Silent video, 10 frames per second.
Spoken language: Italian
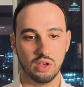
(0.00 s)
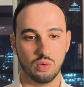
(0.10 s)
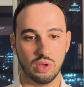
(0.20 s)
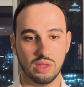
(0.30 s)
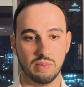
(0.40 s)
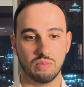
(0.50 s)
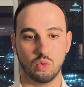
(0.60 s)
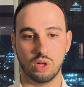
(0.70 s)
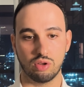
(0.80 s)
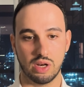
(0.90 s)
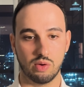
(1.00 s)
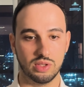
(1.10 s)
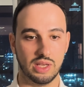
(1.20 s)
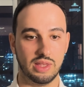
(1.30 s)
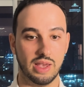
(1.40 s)
Quindi un altro dei
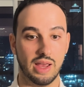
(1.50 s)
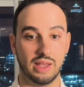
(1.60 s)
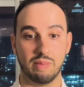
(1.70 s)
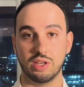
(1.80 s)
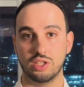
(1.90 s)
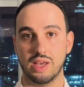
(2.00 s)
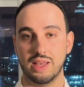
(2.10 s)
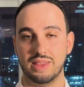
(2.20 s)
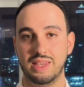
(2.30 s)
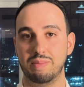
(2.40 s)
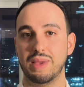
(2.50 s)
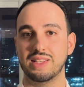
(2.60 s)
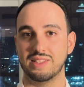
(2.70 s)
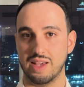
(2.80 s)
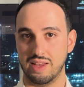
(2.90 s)
requisiti è capacità di
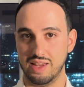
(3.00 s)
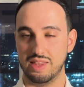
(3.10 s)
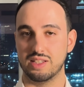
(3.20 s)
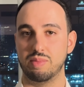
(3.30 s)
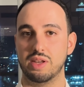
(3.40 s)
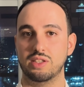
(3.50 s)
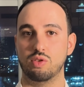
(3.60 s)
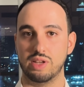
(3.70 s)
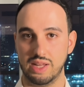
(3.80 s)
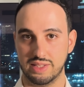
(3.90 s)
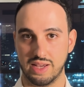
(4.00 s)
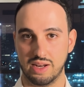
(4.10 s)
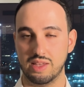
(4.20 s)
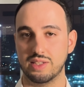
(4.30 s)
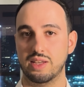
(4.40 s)
pensare, di sapersi
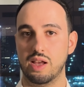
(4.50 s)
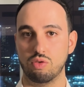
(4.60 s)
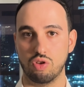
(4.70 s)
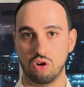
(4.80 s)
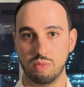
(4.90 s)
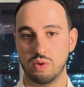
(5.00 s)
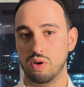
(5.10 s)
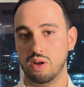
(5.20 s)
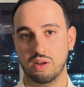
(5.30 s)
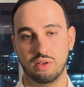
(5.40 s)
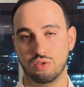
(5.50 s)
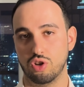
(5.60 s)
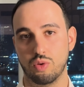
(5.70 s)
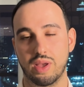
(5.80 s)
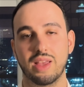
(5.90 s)
organizzare, di essere autonomi, quella non so come,